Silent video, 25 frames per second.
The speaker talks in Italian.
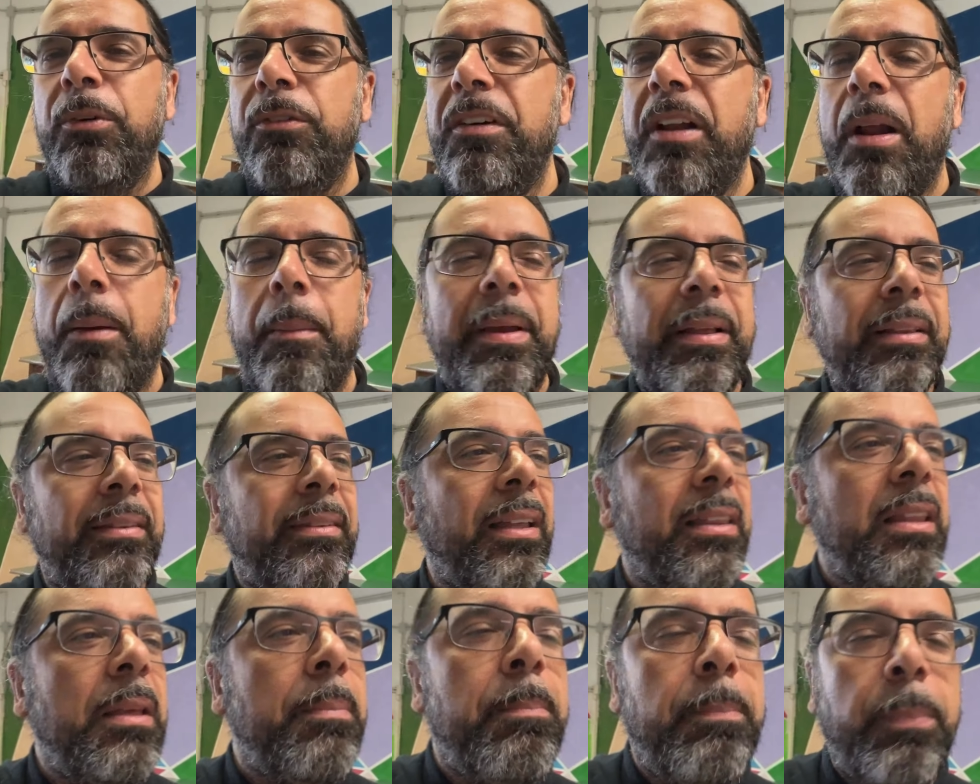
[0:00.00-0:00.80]
veramente
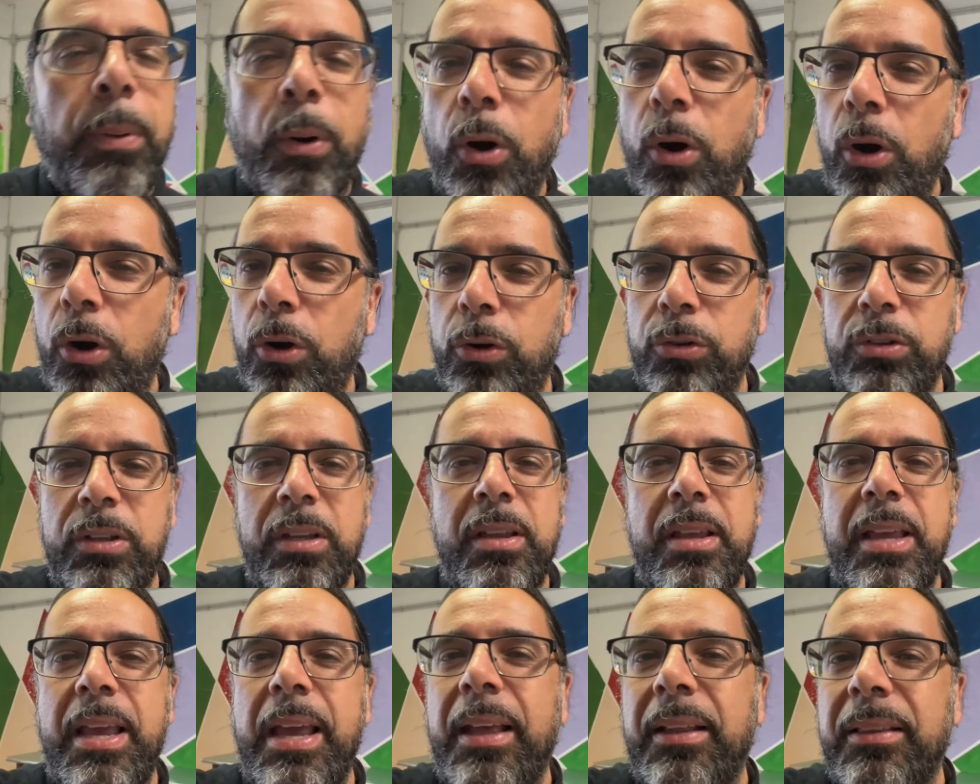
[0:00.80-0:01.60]
di poco, di
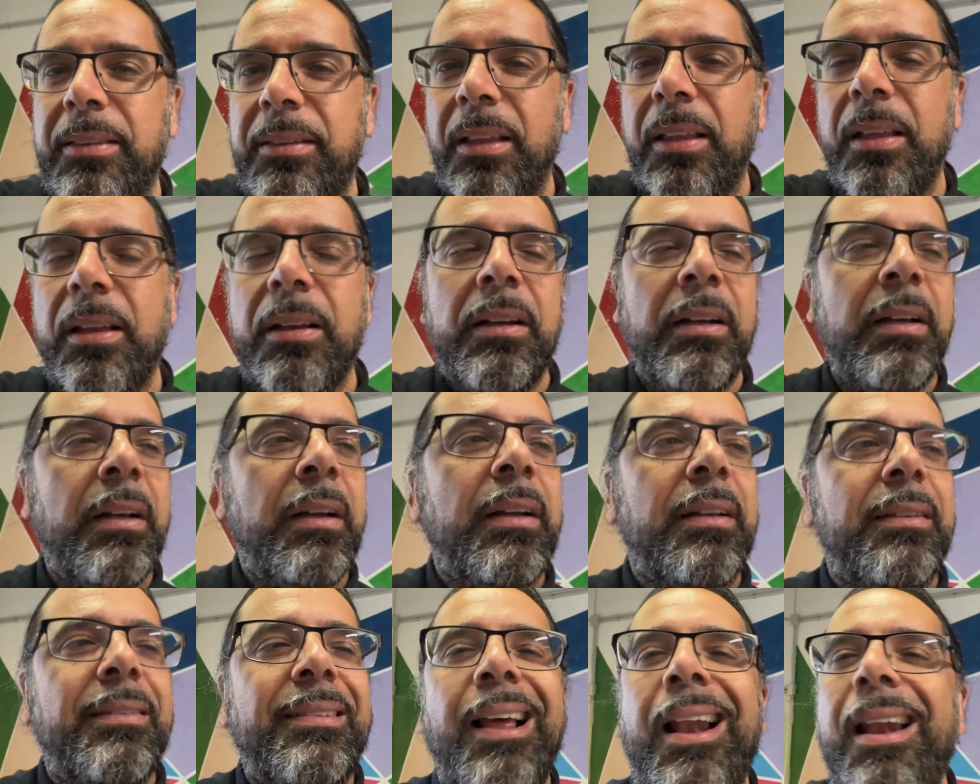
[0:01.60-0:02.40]
niente,
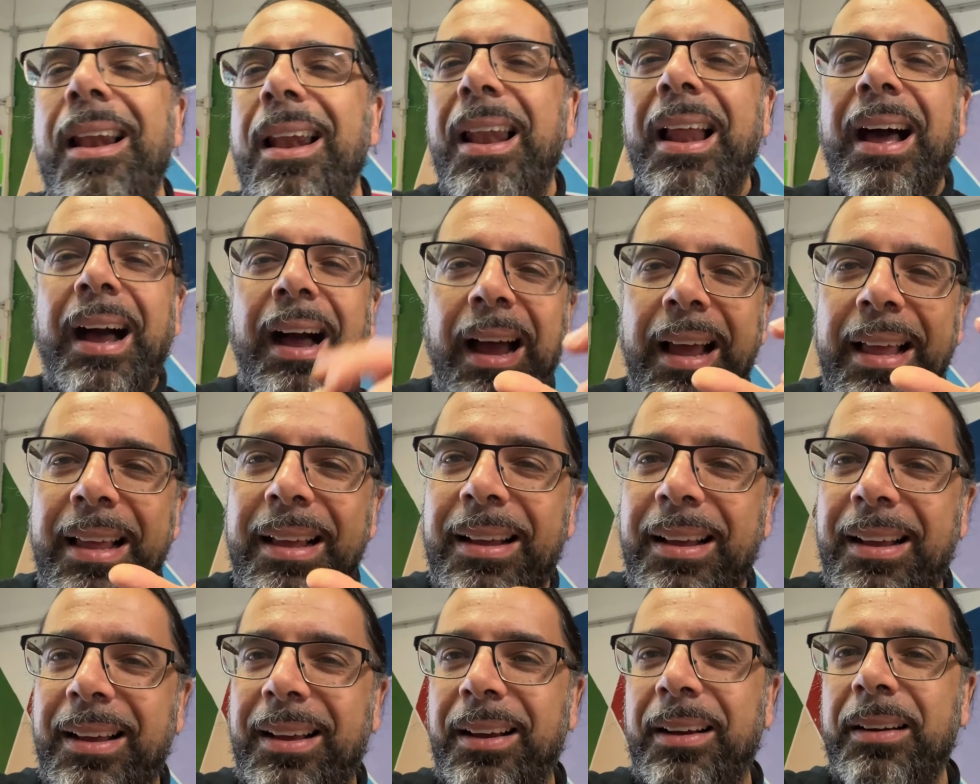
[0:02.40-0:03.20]
del
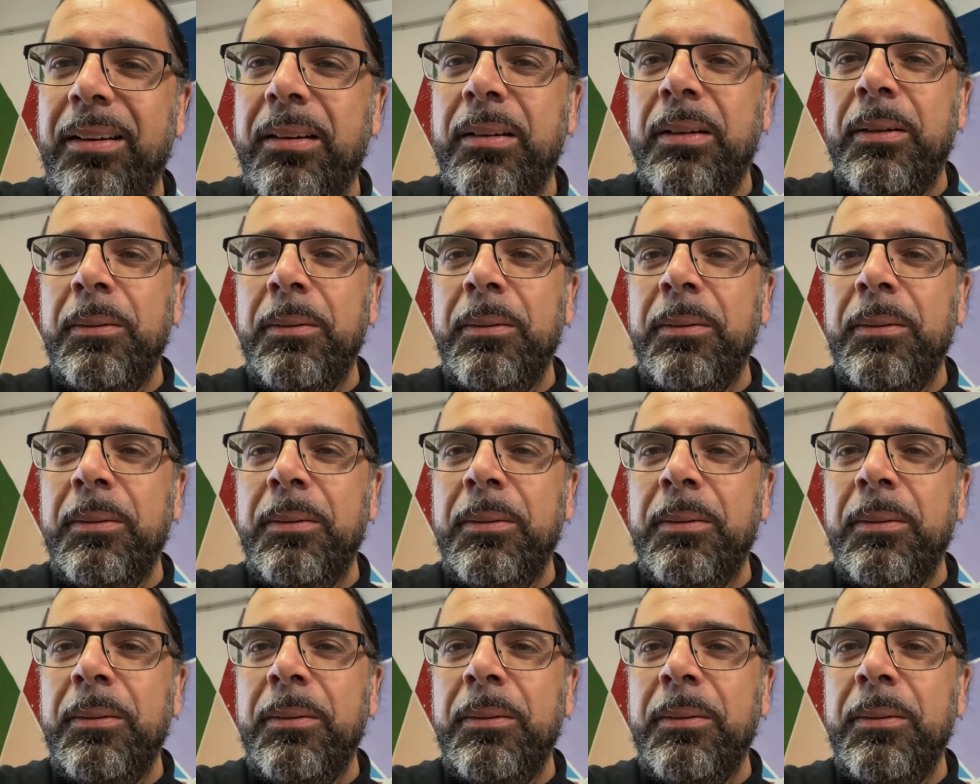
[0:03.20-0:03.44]
like,